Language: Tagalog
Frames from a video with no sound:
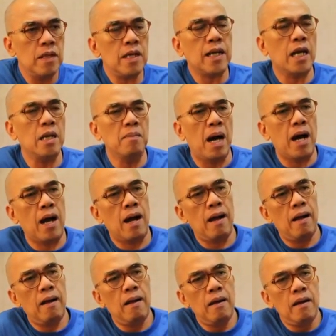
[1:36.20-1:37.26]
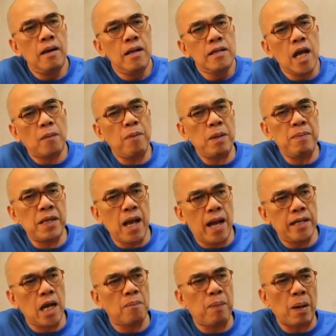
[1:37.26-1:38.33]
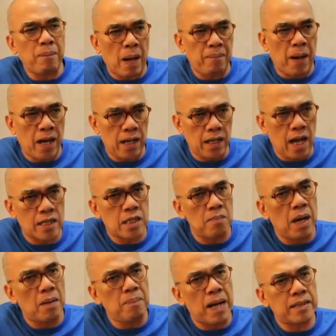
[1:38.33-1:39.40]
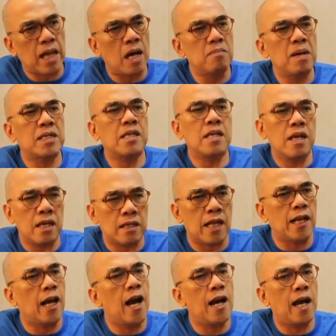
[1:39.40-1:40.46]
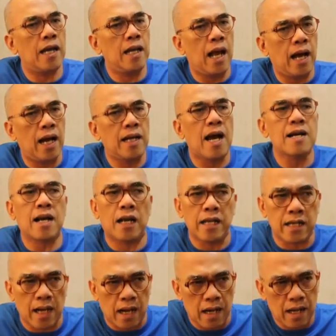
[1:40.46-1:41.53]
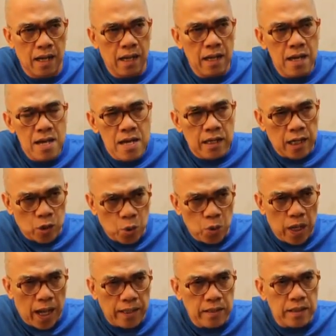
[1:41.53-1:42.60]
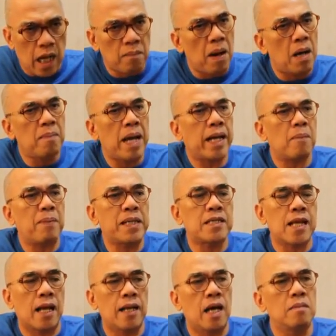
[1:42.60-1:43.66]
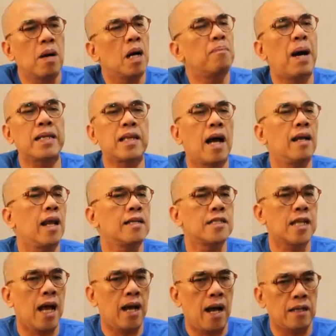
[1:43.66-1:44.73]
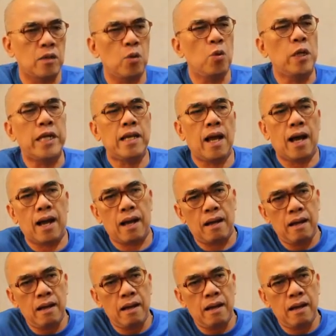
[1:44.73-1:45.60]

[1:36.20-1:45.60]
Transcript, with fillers: Ikalima, nagbibigay ng pagpapahalaga sa mga batang masigit na nangangailangan ng kalinga. Katulad ng mga may kapansanan, mga batang lansangan, ulila,